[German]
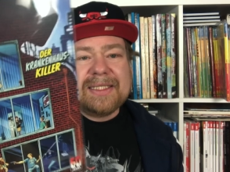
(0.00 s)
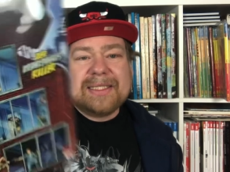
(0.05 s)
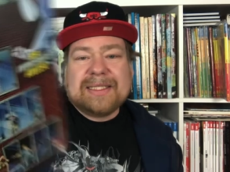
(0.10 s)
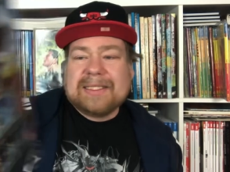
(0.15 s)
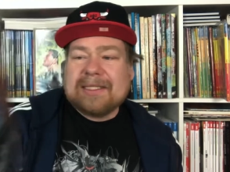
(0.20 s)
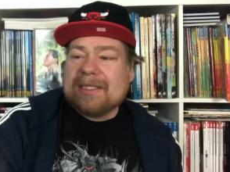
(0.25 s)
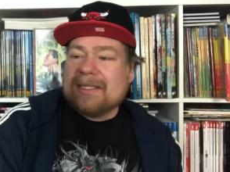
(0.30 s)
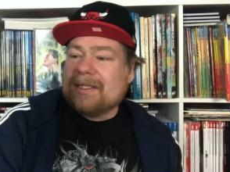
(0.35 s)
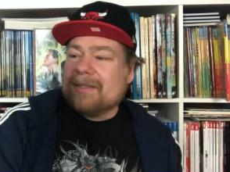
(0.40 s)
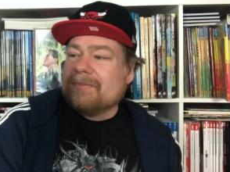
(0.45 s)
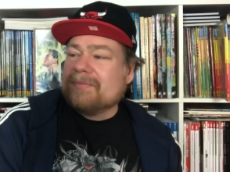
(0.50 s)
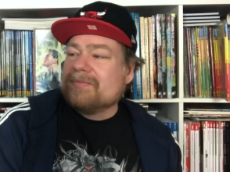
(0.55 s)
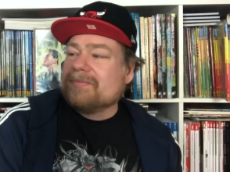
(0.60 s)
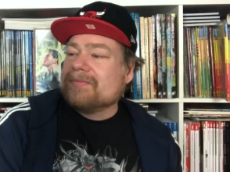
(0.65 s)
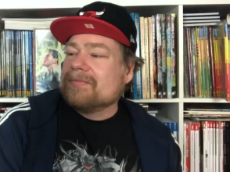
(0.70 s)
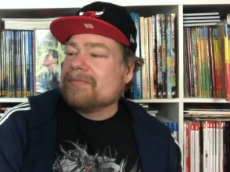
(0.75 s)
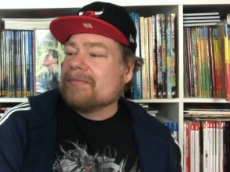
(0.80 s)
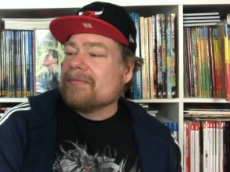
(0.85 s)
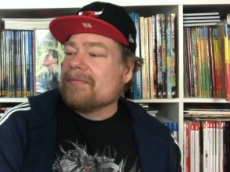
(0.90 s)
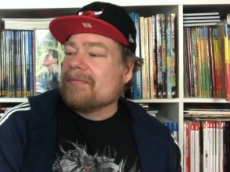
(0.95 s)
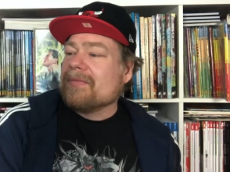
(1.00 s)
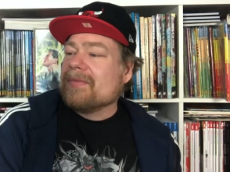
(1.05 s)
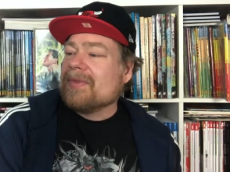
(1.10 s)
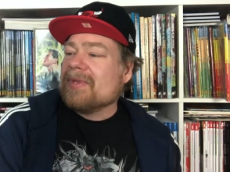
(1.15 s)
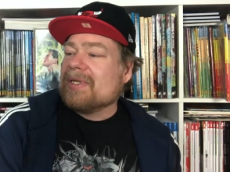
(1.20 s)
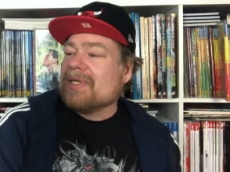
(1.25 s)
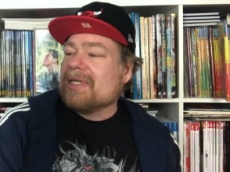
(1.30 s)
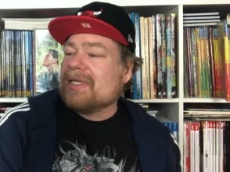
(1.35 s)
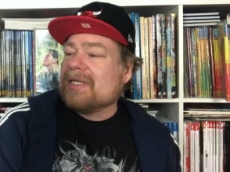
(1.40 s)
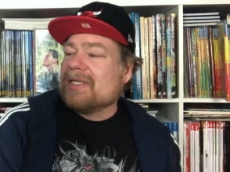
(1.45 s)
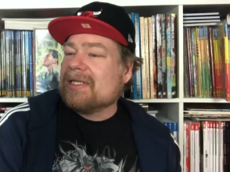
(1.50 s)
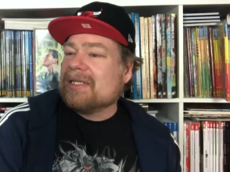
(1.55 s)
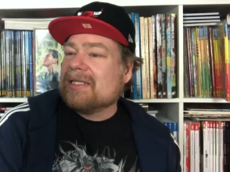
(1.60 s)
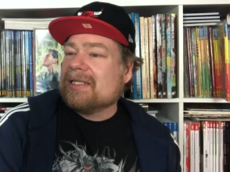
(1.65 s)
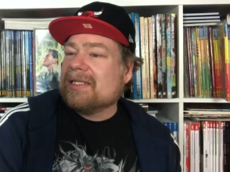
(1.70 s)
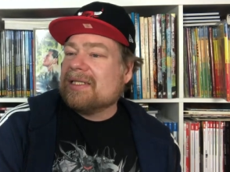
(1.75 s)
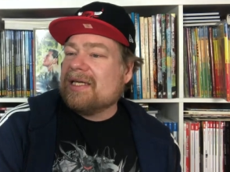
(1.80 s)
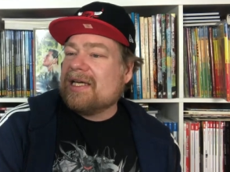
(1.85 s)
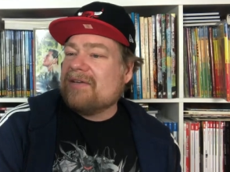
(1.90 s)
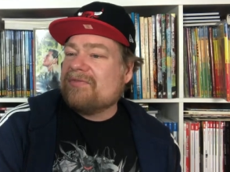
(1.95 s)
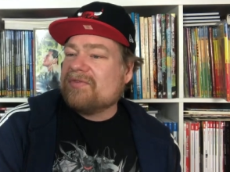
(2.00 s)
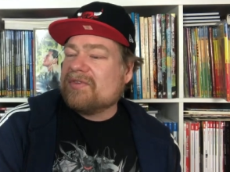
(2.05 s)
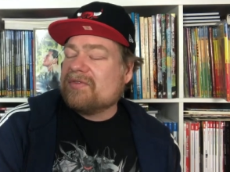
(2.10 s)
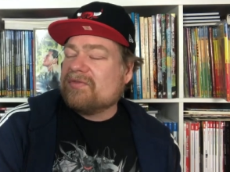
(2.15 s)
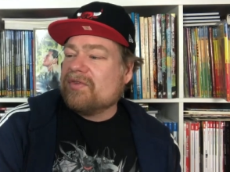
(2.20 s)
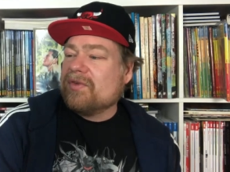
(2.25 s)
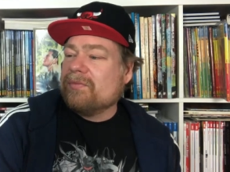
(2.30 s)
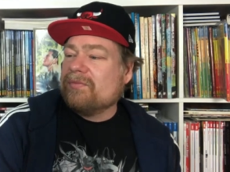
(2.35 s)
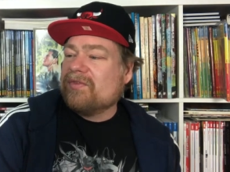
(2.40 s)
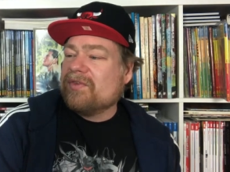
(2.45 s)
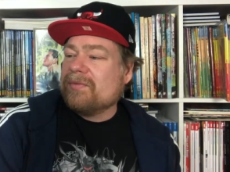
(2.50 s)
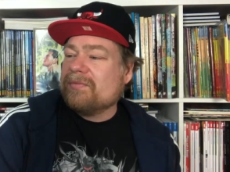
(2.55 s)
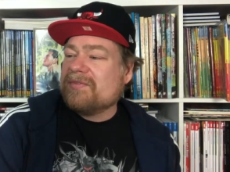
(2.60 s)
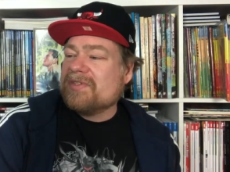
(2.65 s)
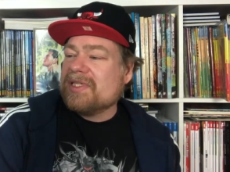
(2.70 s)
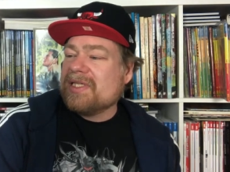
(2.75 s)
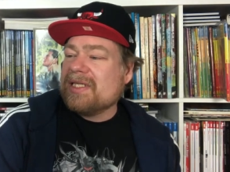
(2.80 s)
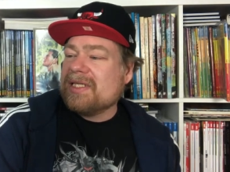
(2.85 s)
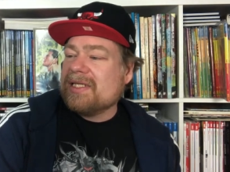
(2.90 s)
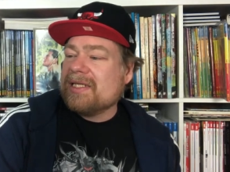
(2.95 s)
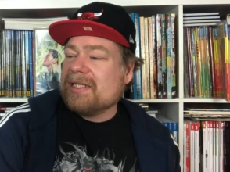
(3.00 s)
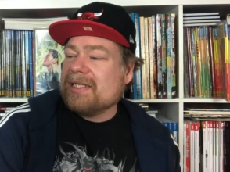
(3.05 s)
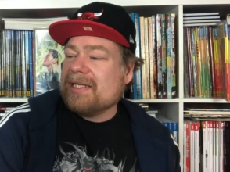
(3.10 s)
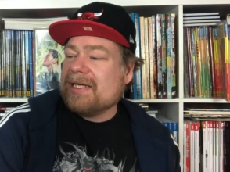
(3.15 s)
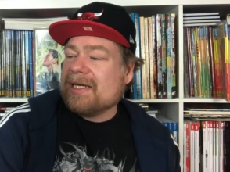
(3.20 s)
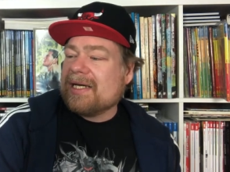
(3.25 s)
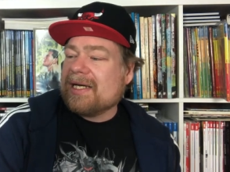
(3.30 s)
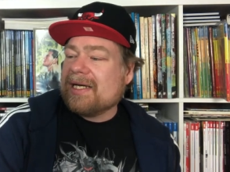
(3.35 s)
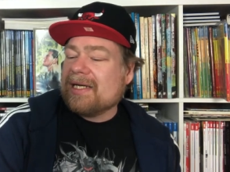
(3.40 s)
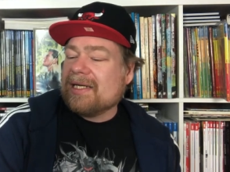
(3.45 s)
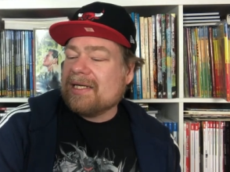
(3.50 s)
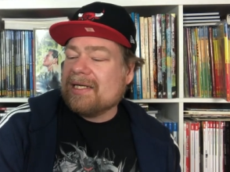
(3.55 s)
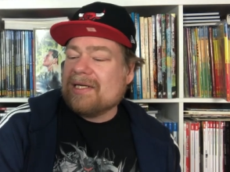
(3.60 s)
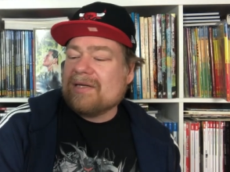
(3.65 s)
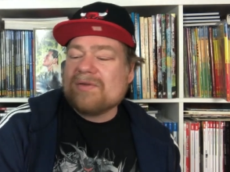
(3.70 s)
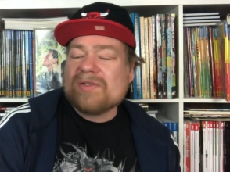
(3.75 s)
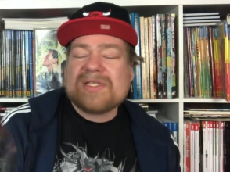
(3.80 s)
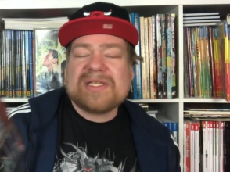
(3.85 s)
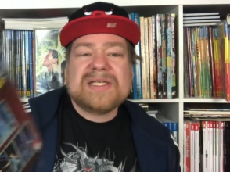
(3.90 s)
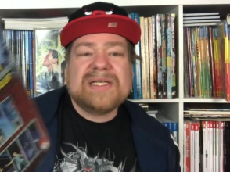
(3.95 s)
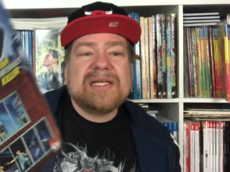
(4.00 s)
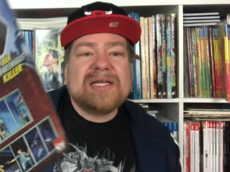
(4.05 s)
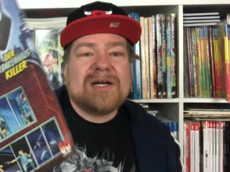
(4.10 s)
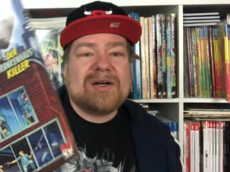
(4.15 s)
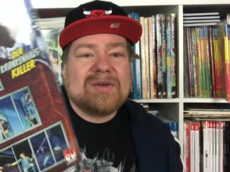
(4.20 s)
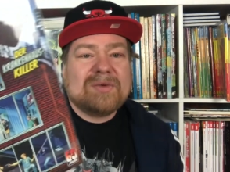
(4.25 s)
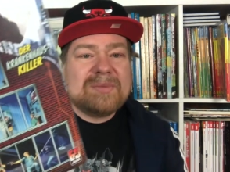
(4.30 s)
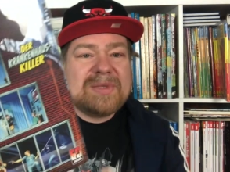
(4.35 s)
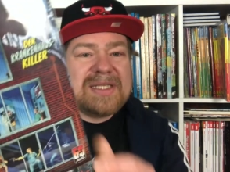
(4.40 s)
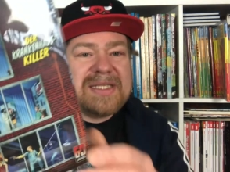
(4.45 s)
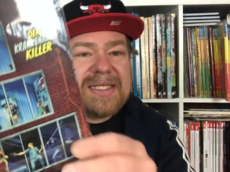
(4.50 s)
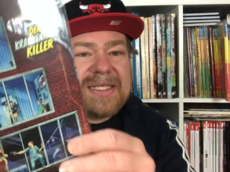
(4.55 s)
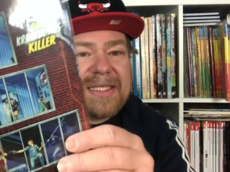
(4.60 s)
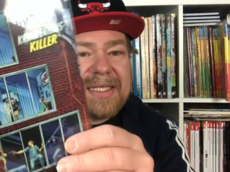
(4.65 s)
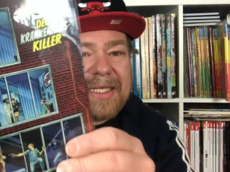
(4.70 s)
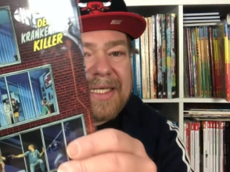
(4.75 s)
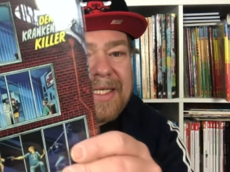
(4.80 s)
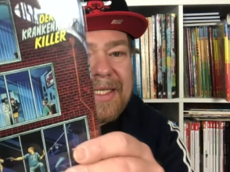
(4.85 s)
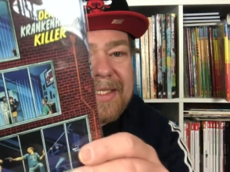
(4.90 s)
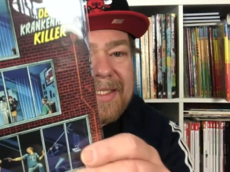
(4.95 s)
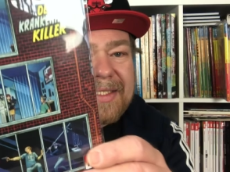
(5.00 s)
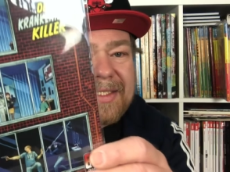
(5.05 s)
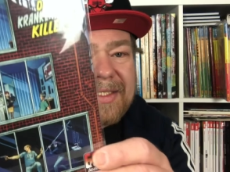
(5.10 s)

Ähm, Heft 55, der Krankenhauskiller und man sieht halt